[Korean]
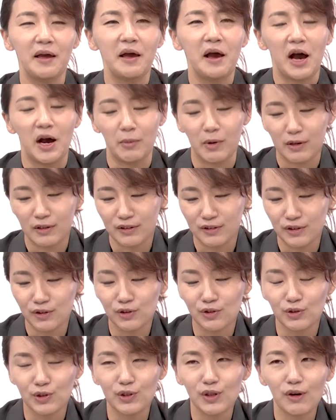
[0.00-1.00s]
아마 그, 그
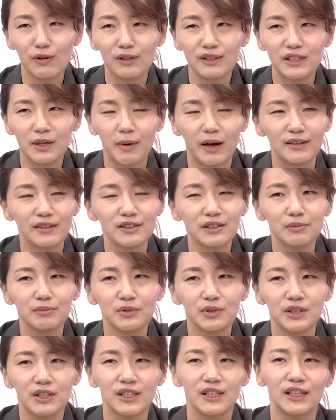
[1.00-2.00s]
규정을 이제 만드신
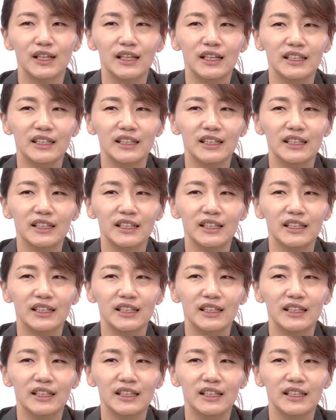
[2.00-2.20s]
분이